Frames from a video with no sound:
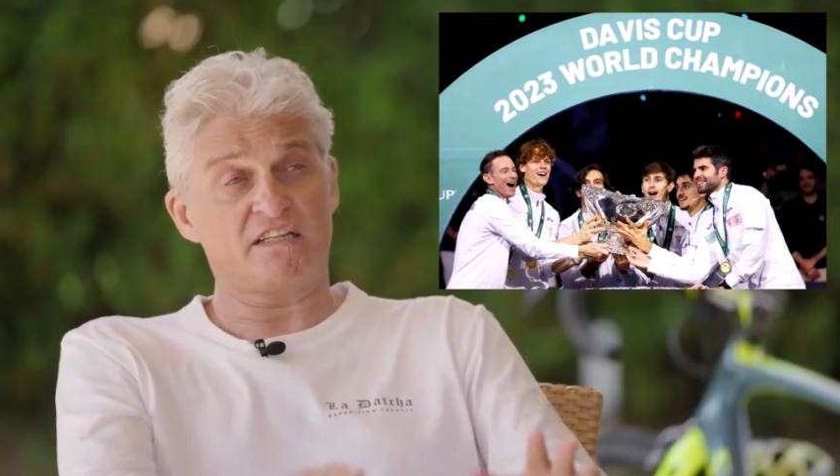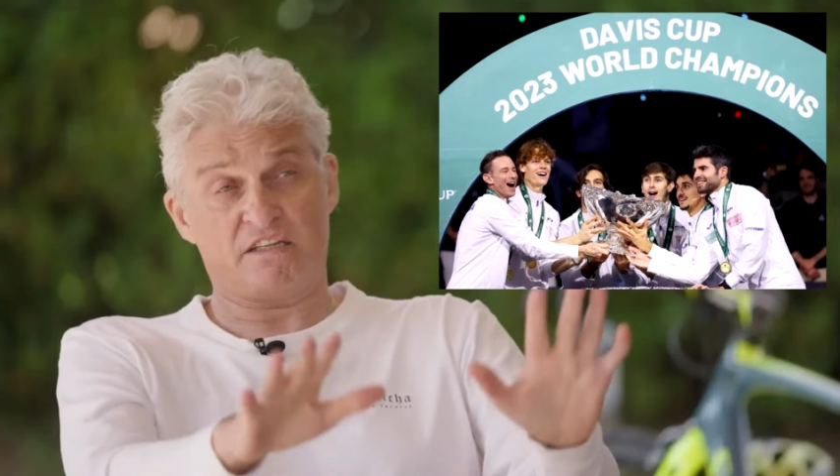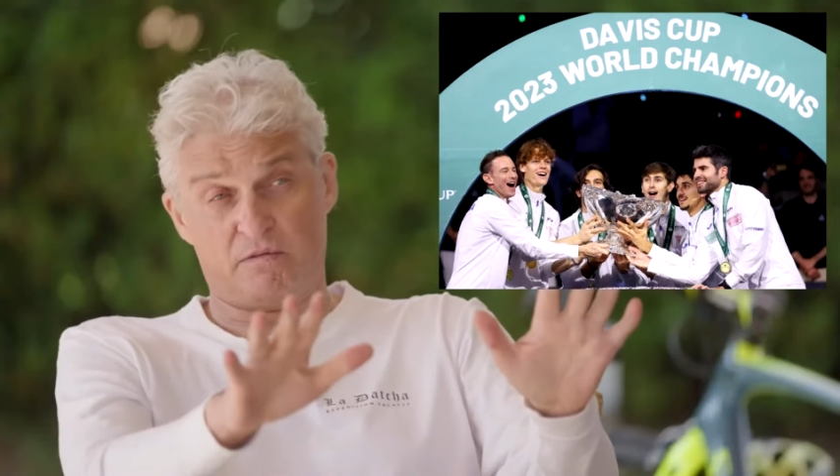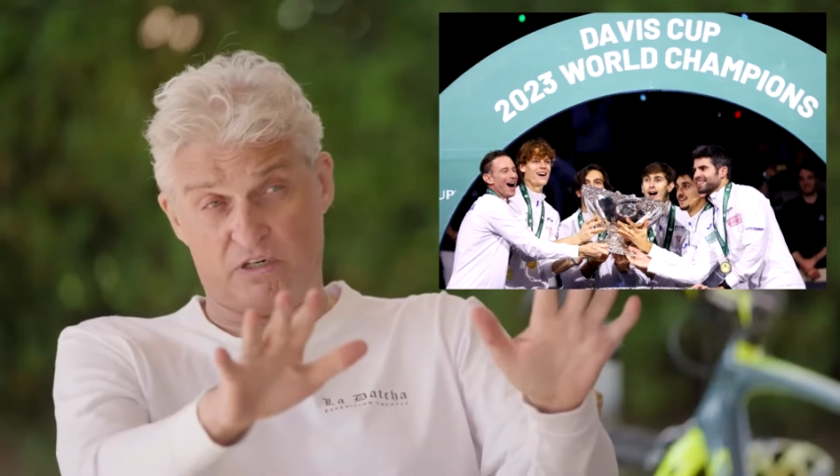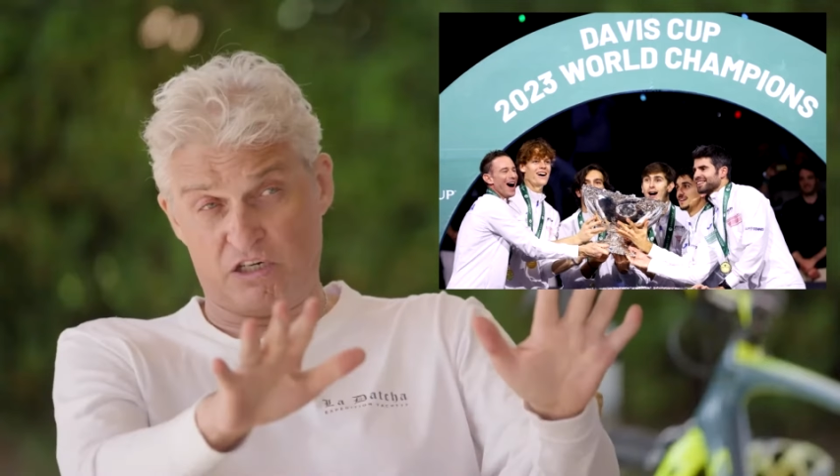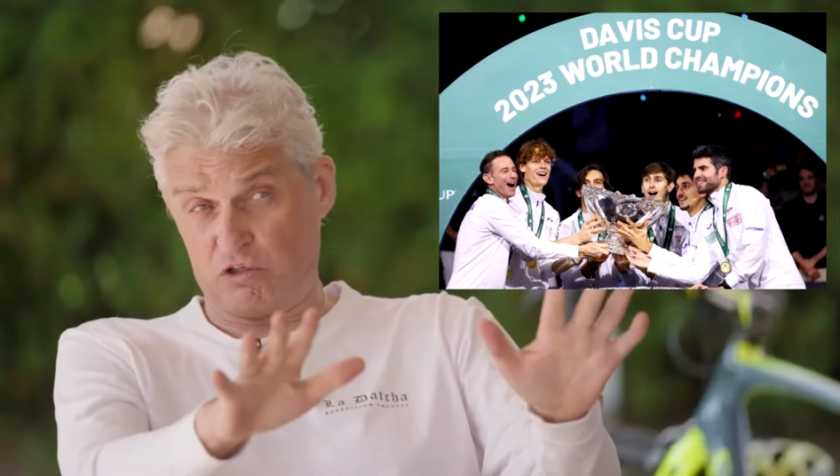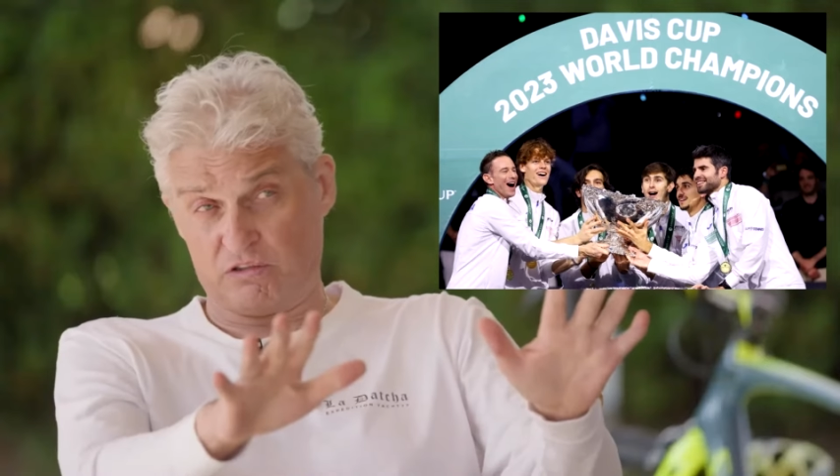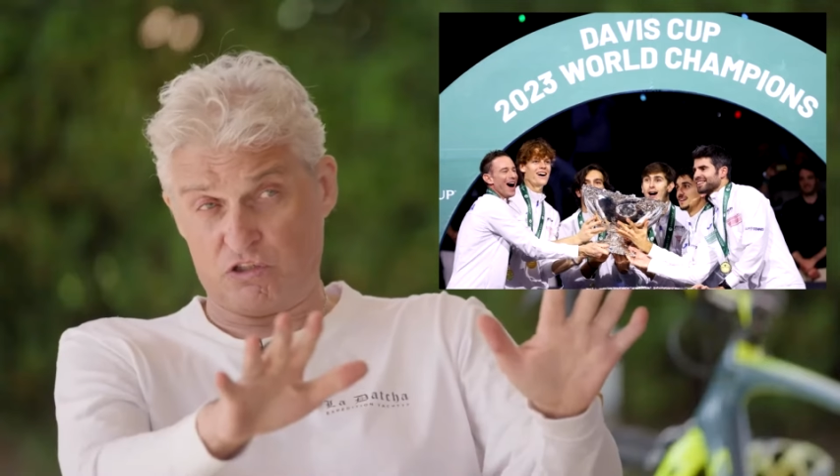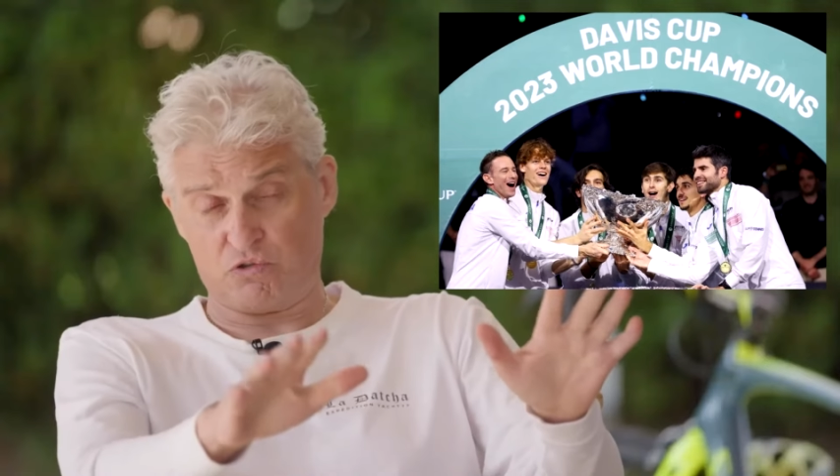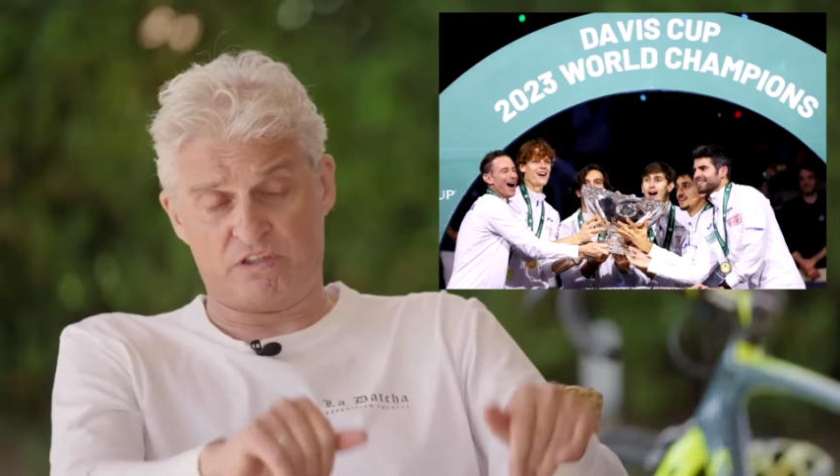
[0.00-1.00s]
Кстати, я к ним хорошо
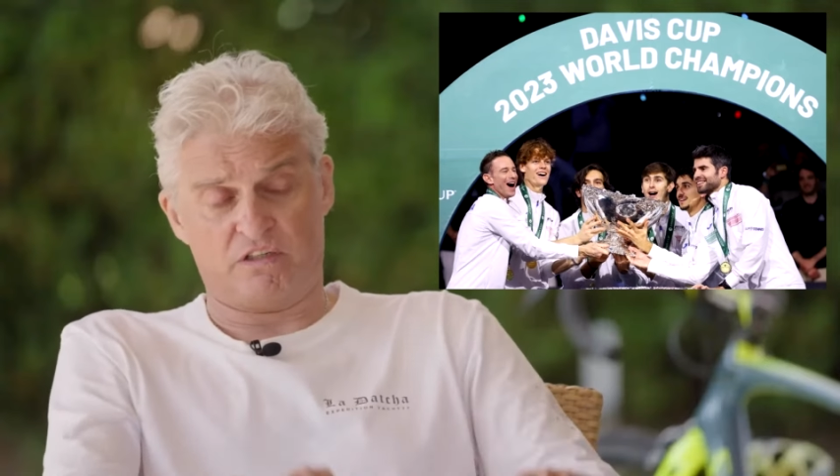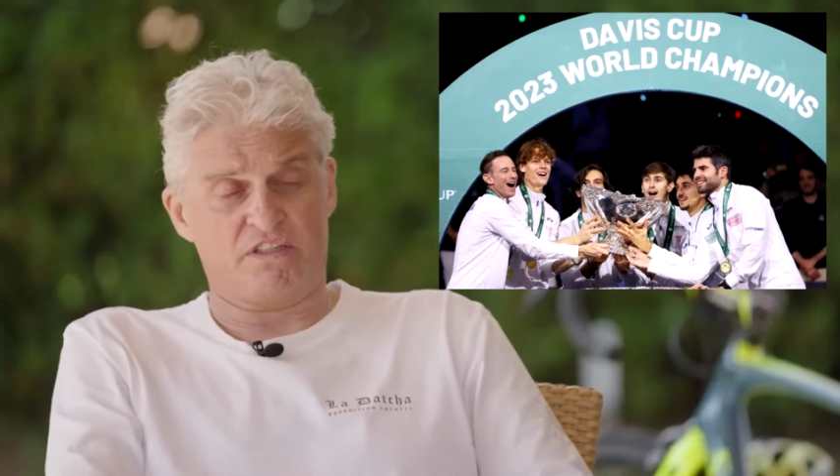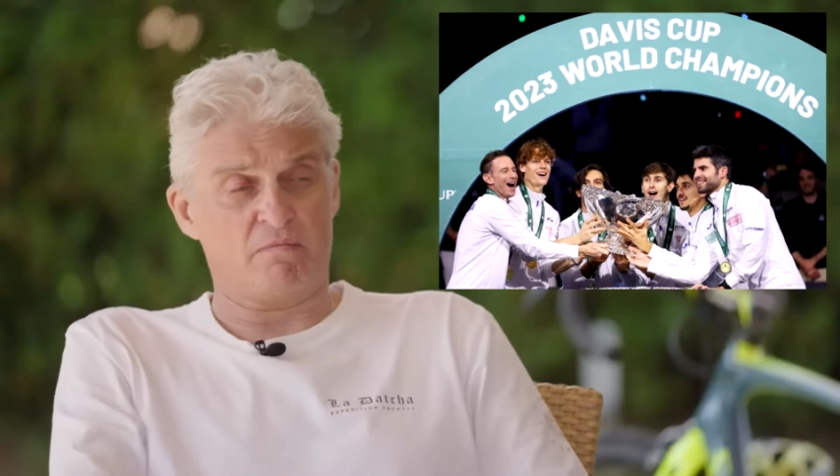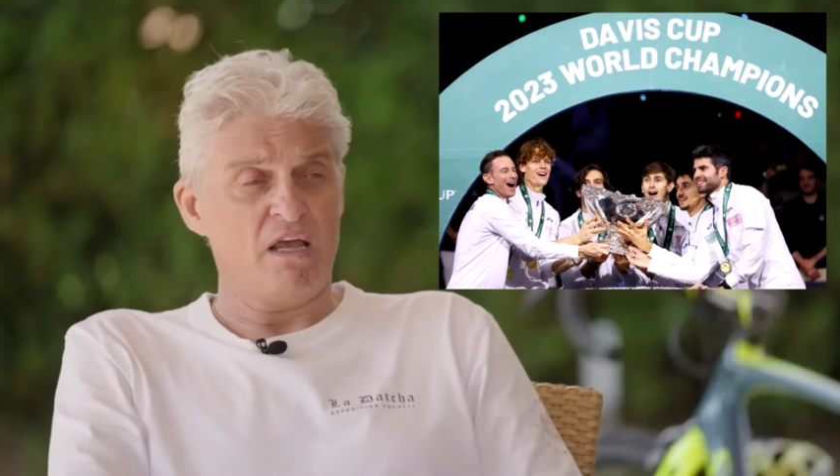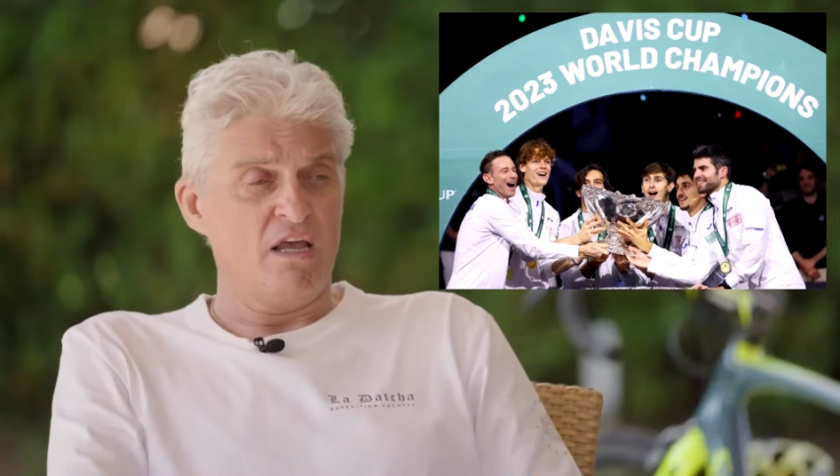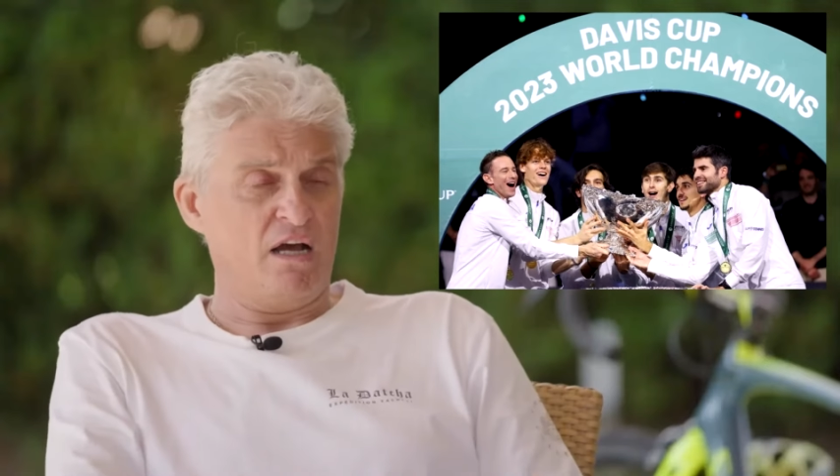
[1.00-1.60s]
отношусь ко всем.